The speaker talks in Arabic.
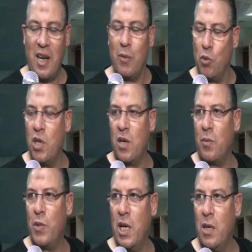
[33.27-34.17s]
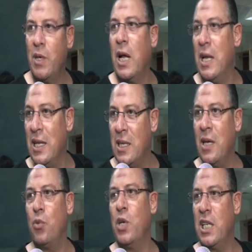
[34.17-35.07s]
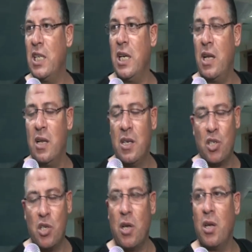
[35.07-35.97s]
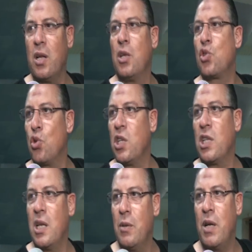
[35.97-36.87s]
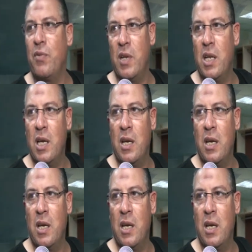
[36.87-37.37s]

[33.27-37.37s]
الحمد لله رب العالمين على الاداء والنتيجه ان شاء الله الشوط الثاني بقى في